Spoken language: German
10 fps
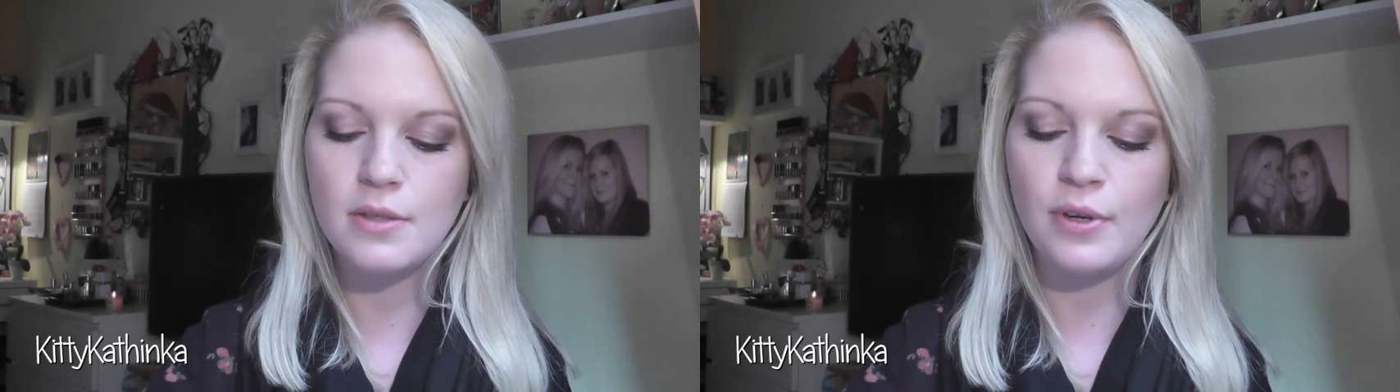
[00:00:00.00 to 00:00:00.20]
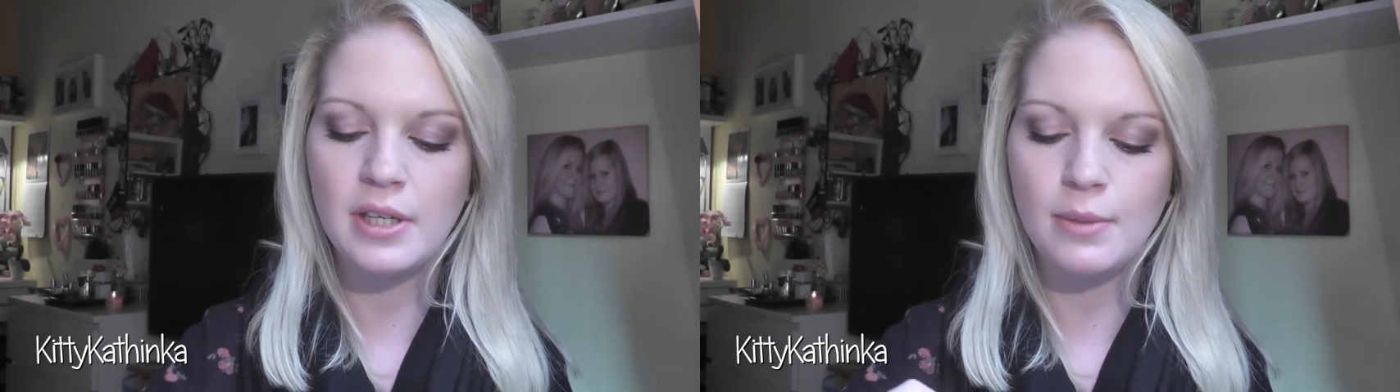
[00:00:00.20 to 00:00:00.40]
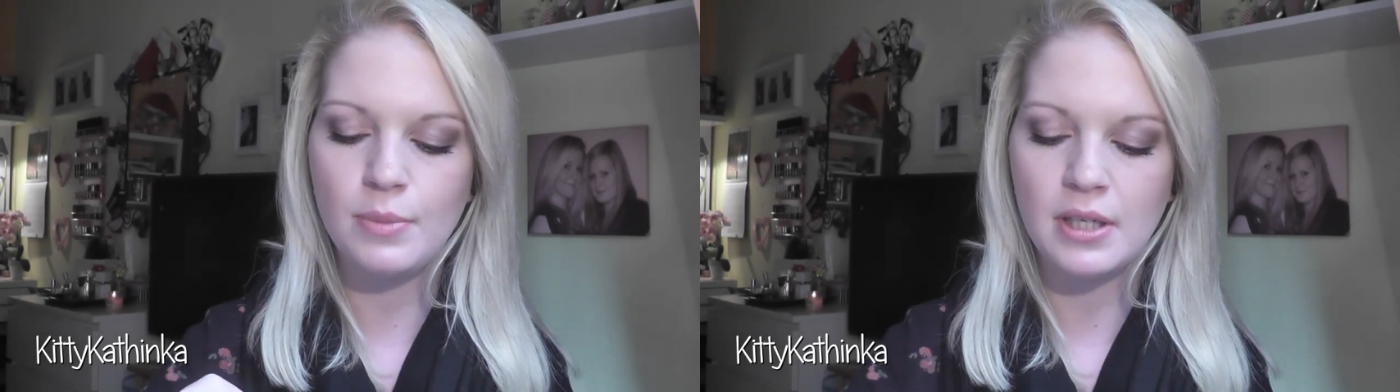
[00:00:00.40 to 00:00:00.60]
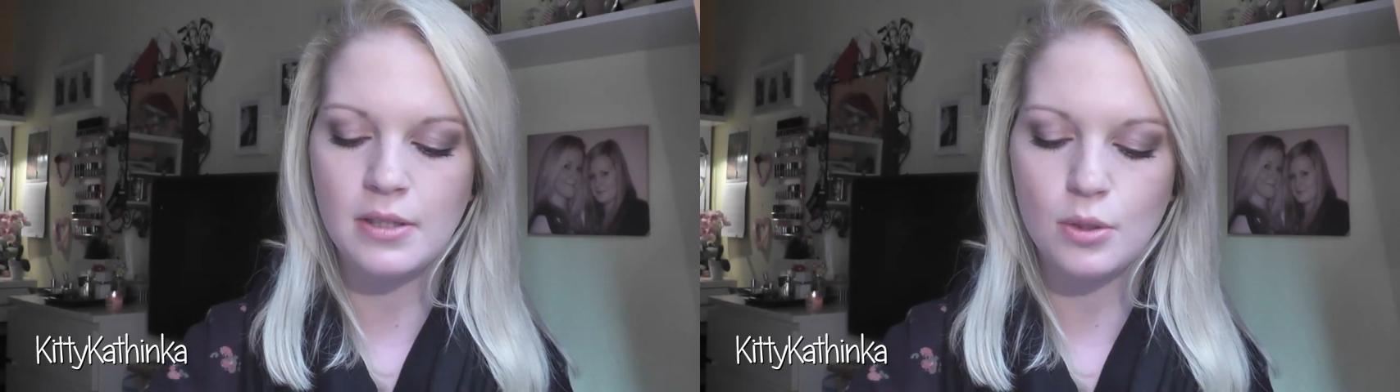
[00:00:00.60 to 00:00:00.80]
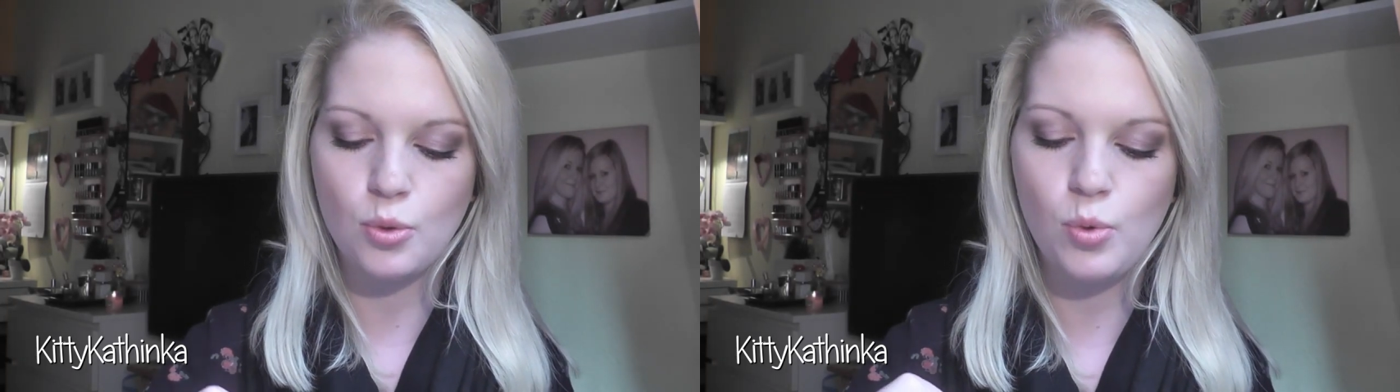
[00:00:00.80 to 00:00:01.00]
Das finde ich nämlich
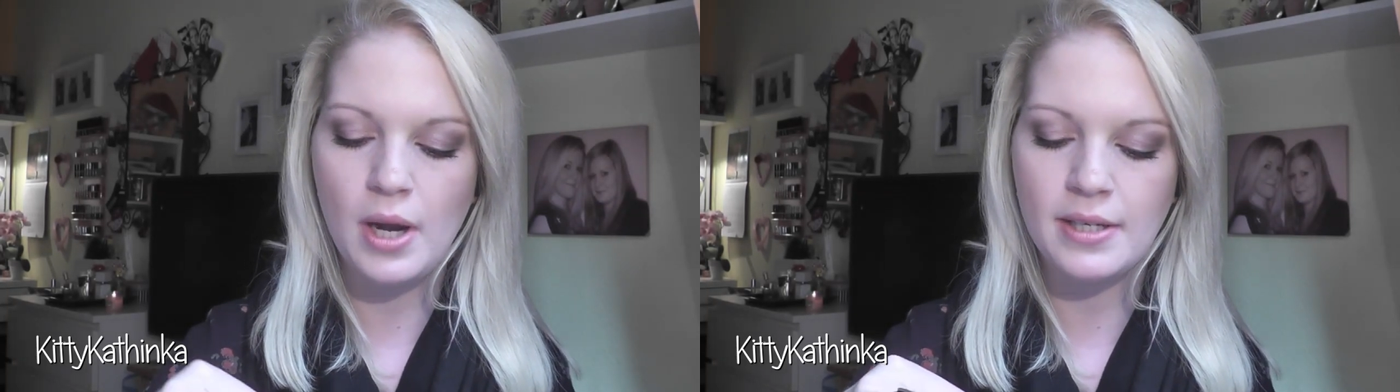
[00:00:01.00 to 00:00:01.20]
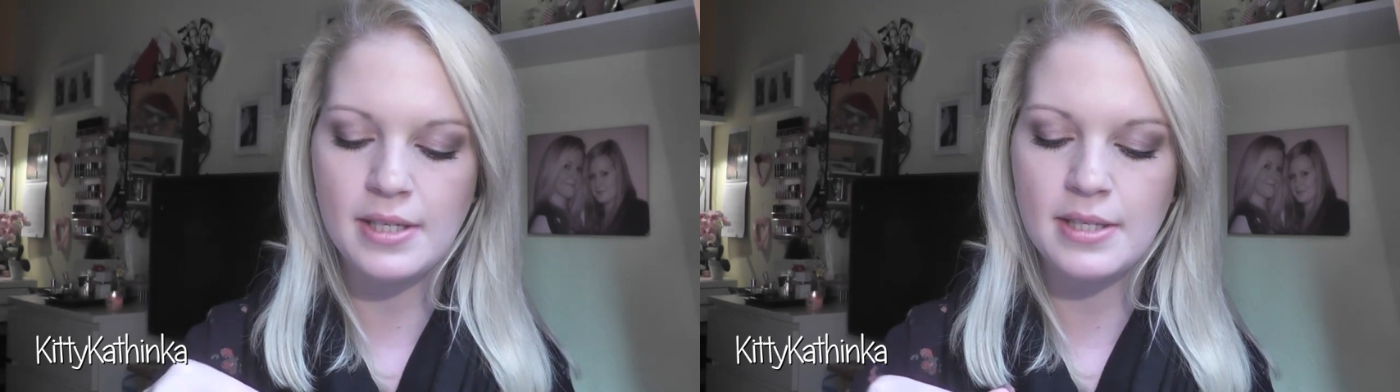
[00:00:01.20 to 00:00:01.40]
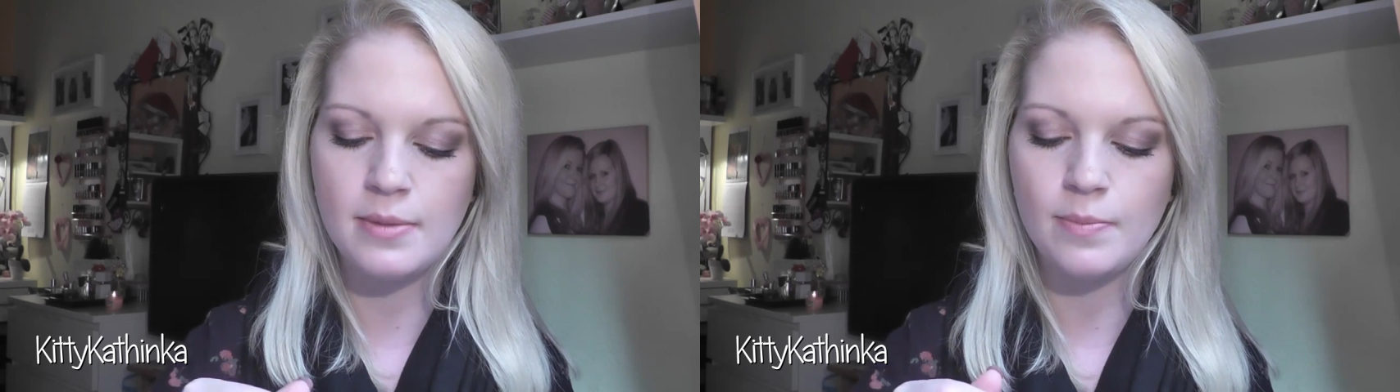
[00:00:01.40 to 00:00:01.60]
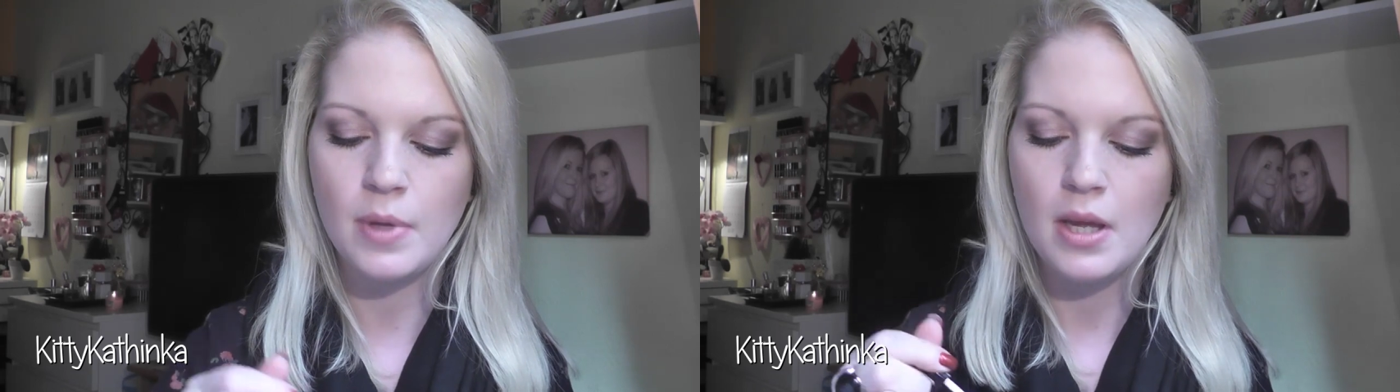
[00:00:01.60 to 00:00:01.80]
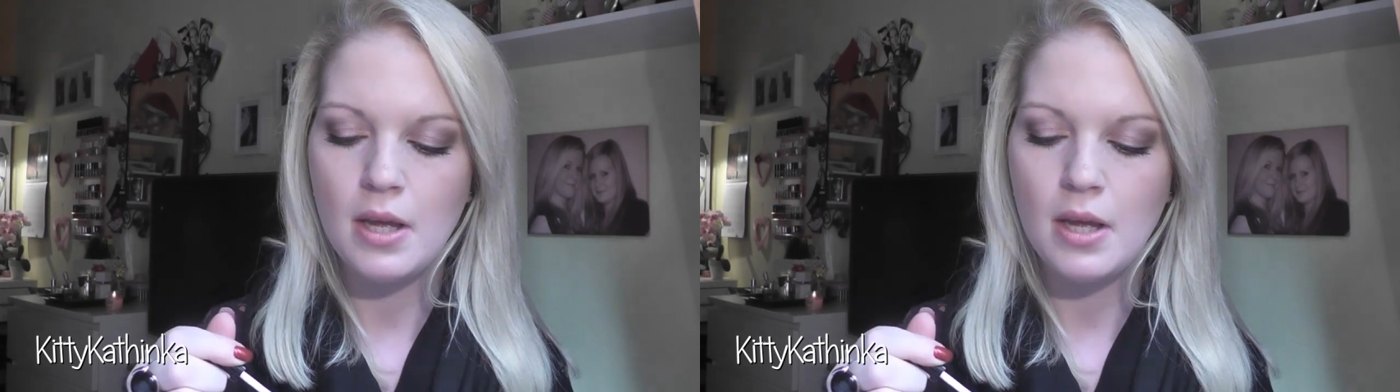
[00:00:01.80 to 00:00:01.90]
ganz cool an diesem